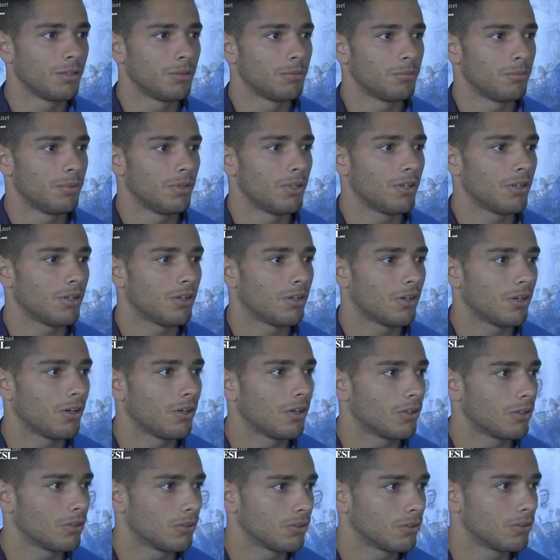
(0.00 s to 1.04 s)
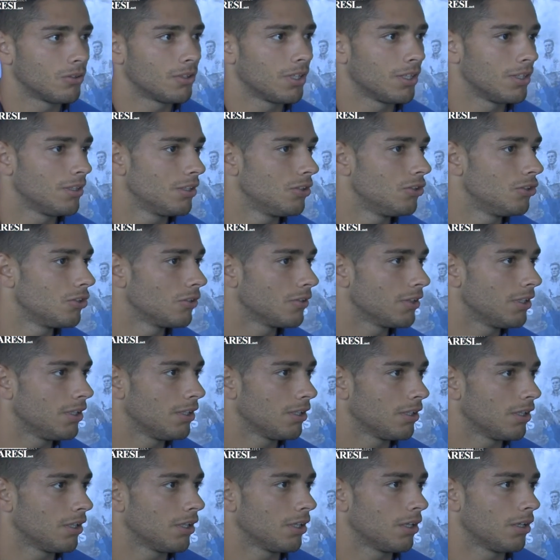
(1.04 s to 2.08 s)
però con tanti giovani
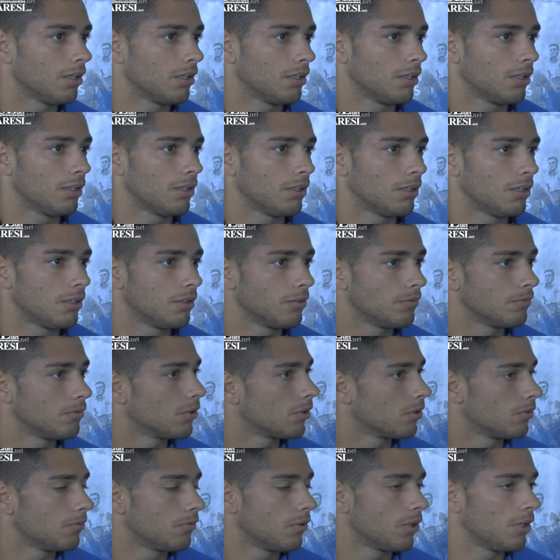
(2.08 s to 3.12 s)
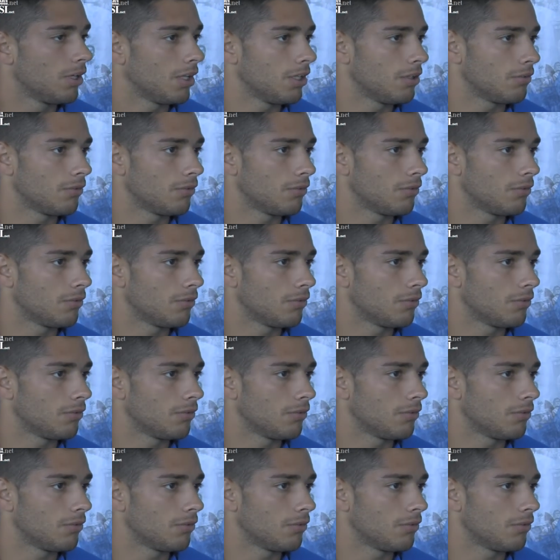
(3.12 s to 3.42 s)
che, eh, con voglia di